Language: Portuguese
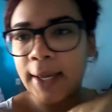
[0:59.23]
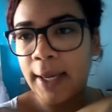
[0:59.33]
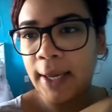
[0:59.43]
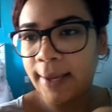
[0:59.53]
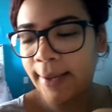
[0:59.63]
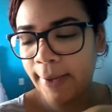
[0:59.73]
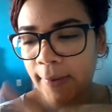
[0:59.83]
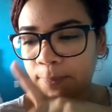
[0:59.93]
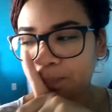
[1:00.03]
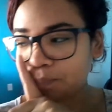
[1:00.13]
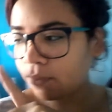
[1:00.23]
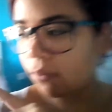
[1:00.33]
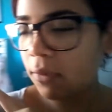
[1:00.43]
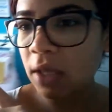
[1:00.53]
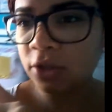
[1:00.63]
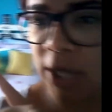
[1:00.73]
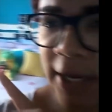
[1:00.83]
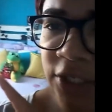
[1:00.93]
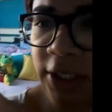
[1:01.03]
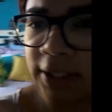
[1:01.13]
é, já
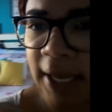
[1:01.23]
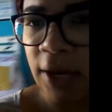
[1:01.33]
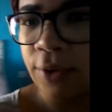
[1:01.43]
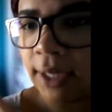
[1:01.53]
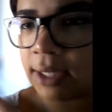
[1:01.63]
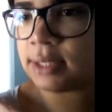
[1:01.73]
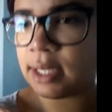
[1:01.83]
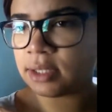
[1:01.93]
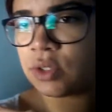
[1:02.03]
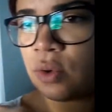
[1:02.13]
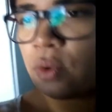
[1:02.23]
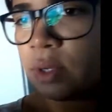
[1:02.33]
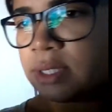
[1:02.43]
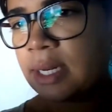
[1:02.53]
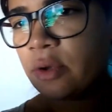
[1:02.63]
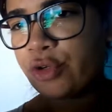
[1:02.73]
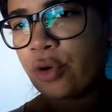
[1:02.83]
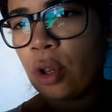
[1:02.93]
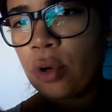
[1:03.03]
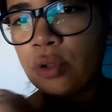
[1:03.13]
ajeitei, organizei as coisas, ali onde eu
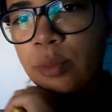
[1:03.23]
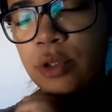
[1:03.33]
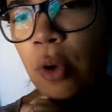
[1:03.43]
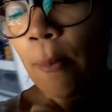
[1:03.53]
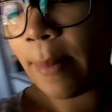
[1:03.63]
coloco os meus